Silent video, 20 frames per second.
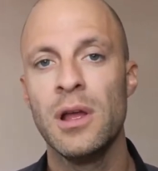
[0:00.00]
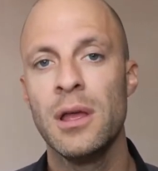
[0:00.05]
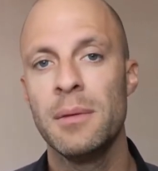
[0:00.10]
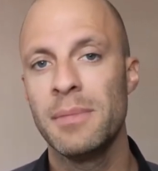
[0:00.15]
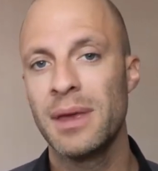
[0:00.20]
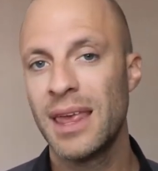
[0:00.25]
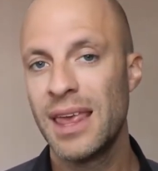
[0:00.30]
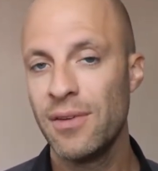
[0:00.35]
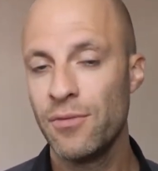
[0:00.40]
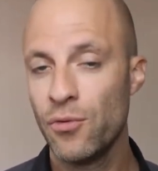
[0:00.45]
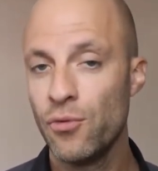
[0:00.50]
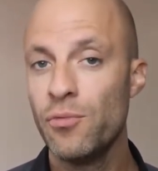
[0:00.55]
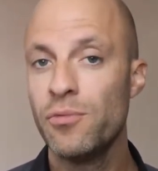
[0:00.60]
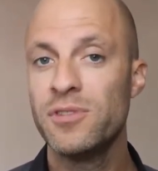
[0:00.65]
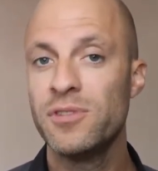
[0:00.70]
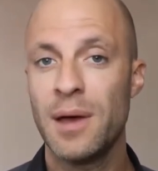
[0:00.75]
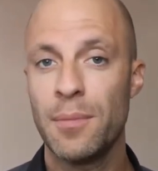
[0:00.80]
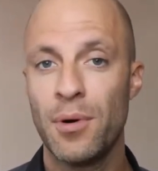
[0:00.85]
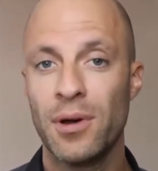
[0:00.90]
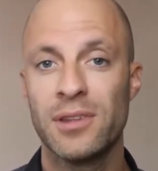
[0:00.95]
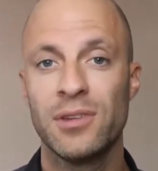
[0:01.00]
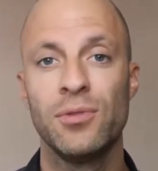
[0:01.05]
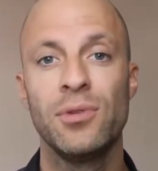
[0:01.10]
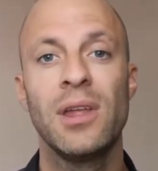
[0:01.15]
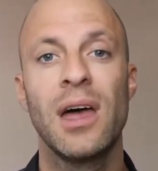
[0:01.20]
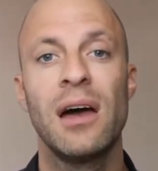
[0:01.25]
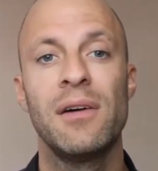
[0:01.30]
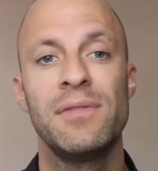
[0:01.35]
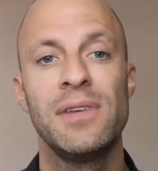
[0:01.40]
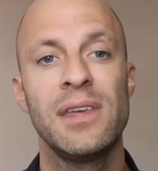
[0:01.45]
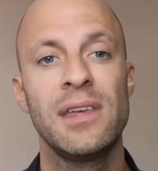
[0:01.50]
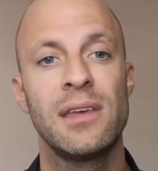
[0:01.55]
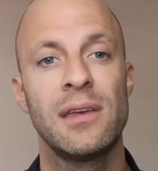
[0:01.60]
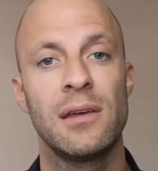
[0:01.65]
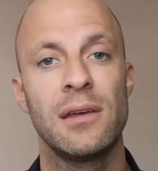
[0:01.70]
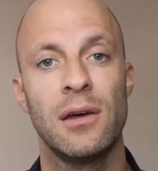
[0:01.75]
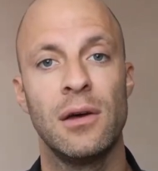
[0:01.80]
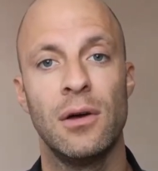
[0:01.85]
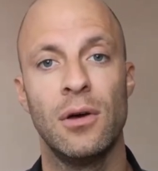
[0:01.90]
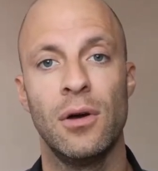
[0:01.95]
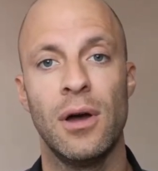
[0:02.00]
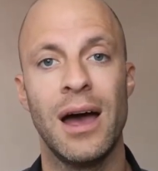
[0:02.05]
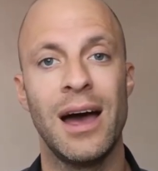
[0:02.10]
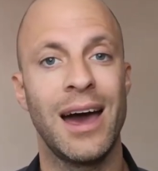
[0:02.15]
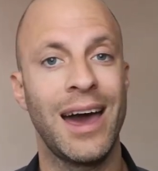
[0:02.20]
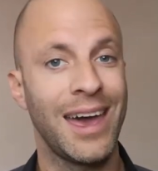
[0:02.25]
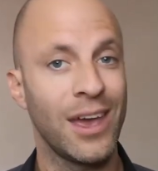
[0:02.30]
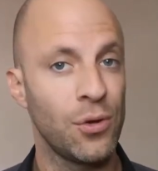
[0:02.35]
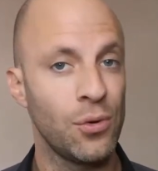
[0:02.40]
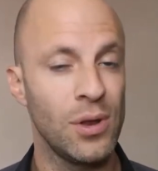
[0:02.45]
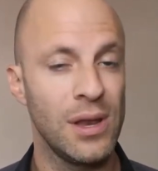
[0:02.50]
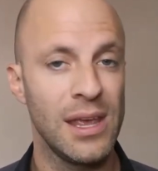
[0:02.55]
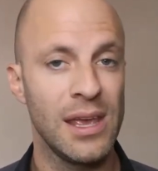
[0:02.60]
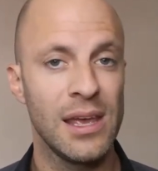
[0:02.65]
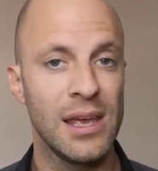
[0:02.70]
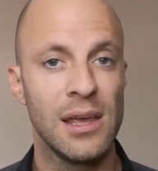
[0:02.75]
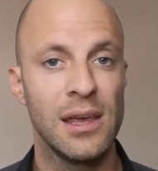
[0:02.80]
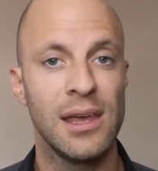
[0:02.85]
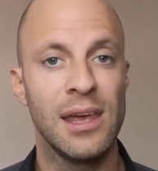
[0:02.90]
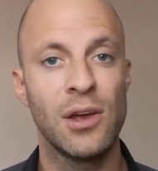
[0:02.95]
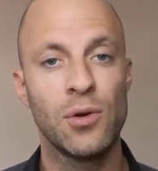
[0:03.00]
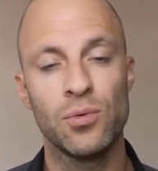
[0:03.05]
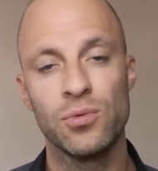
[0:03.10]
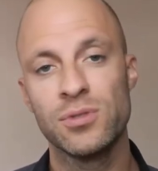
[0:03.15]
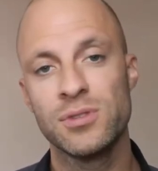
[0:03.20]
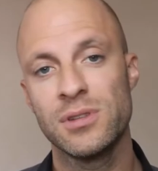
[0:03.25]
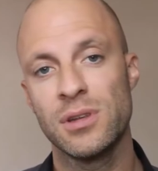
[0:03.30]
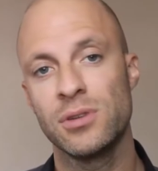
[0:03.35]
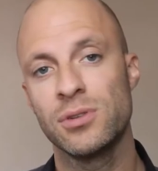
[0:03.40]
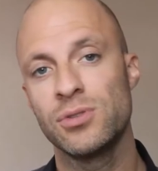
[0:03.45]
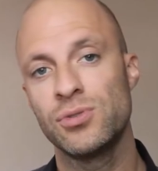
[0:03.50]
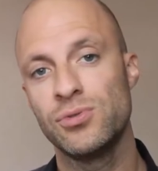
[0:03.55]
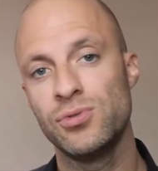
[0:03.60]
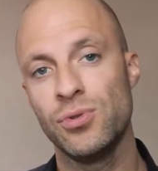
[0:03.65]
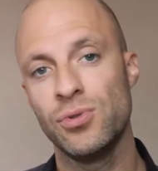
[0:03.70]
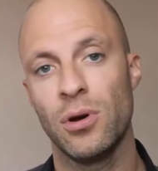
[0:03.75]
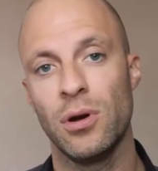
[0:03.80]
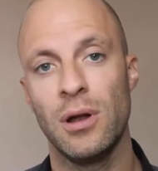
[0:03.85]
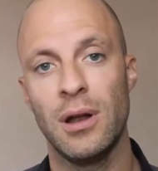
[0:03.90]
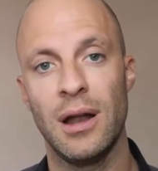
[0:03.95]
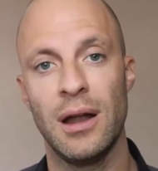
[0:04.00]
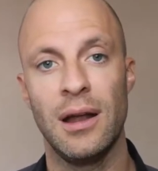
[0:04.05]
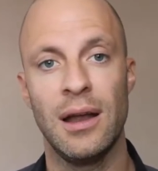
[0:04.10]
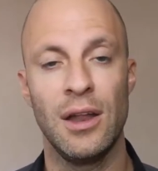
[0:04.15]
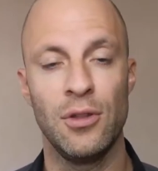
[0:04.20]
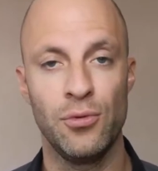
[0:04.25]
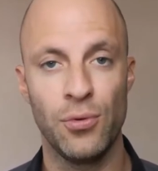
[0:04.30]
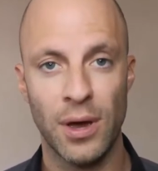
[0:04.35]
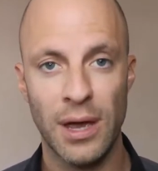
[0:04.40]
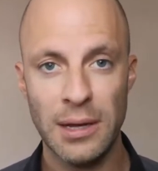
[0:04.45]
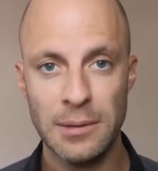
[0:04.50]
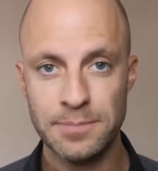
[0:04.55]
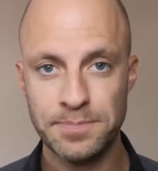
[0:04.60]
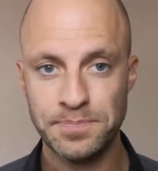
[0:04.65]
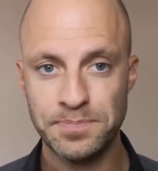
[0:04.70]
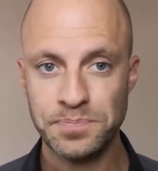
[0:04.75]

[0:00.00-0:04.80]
mais qui vont vous apporter du trafic euh, régulier et constant sur euh, la durée.